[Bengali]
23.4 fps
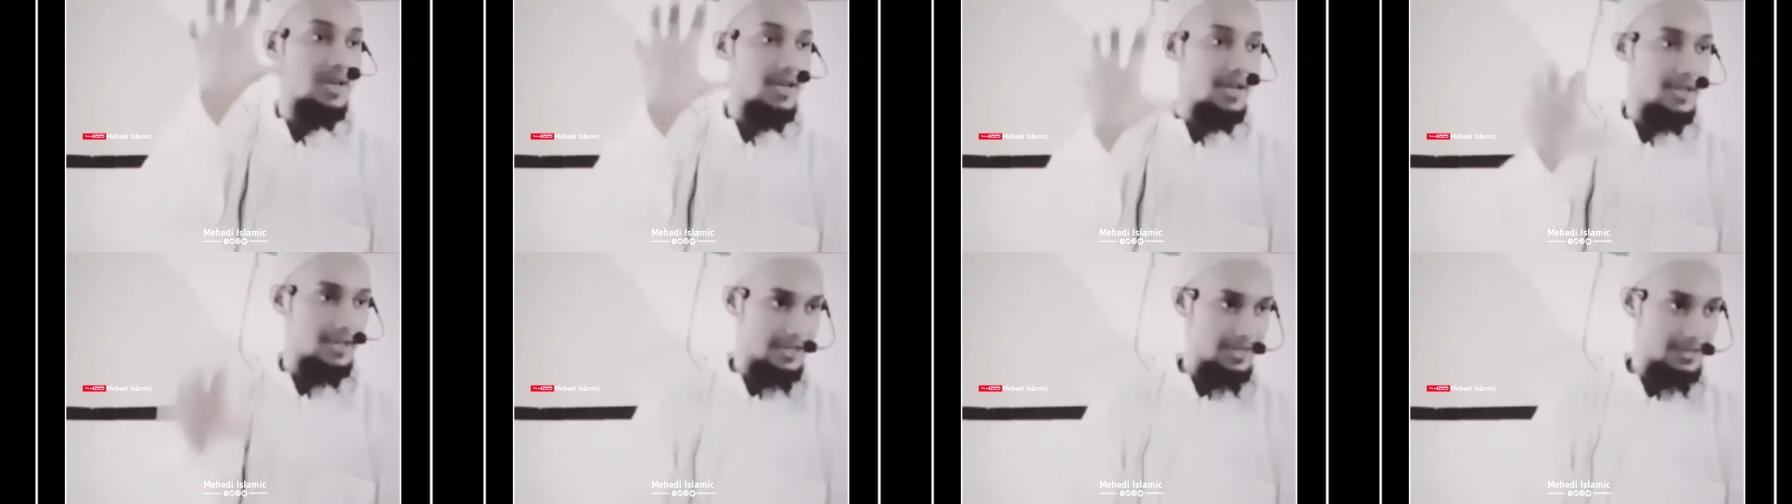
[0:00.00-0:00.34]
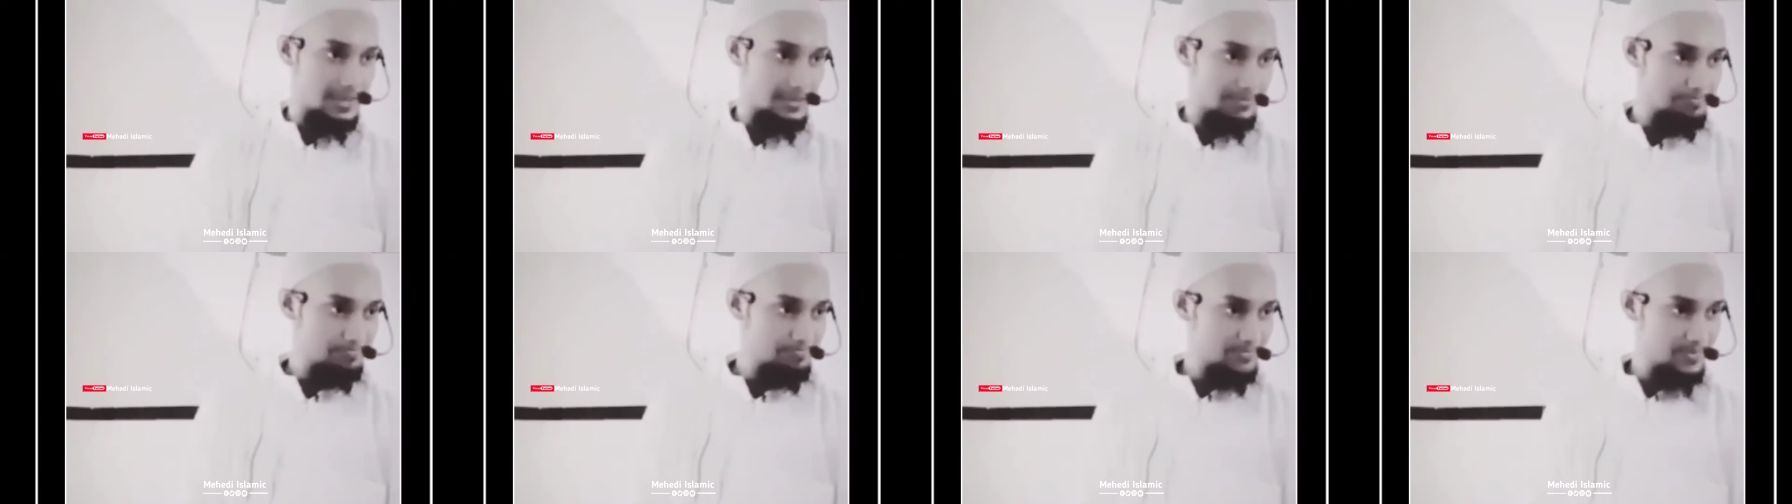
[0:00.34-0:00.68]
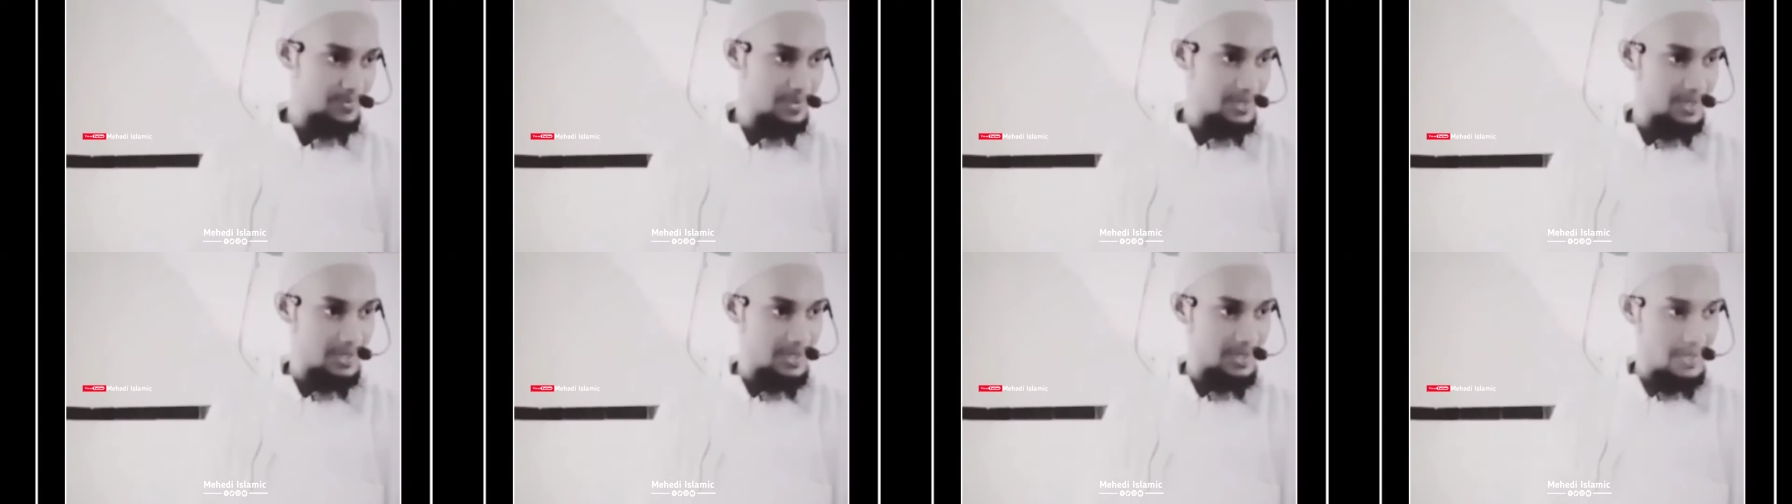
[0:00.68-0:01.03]
লাগে
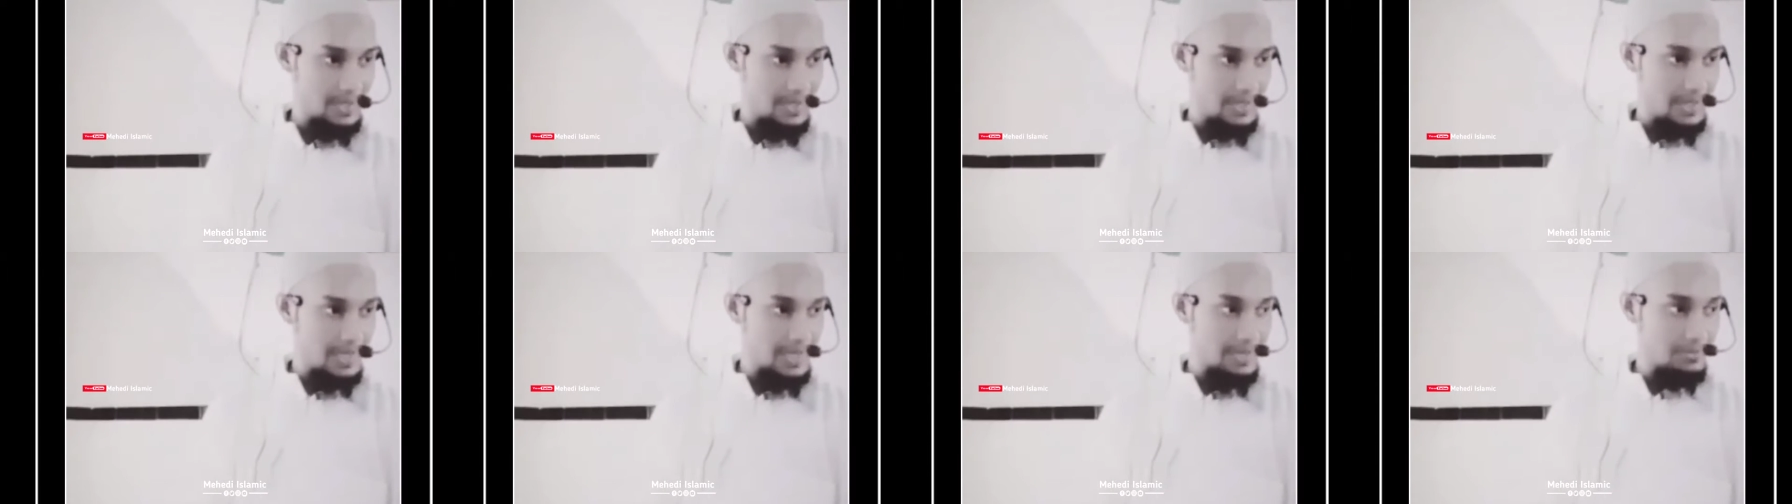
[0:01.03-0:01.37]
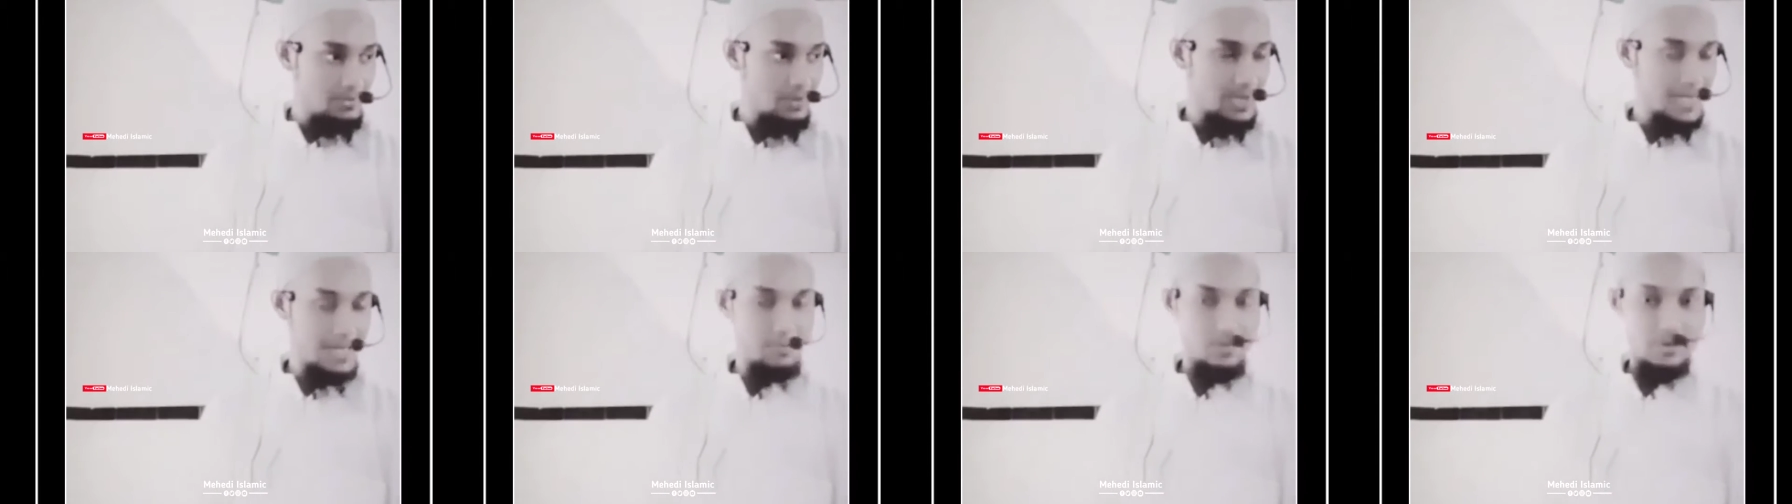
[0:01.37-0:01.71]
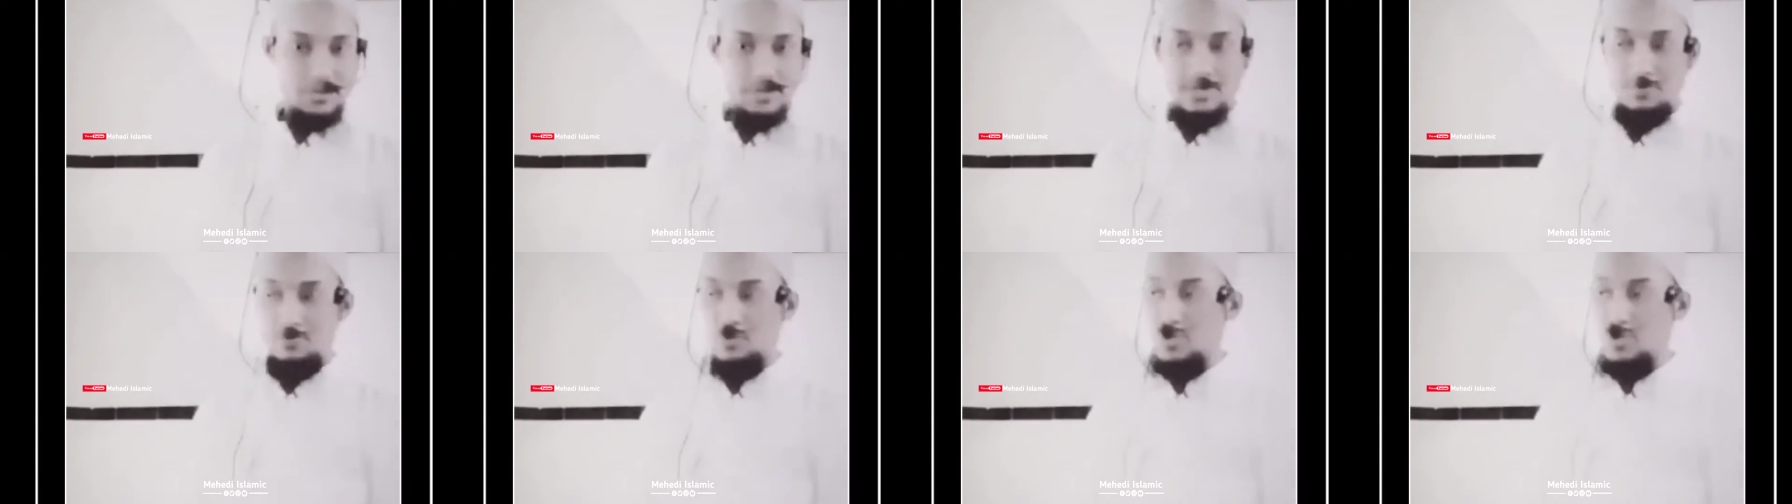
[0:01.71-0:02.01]
এবং কাপড়টা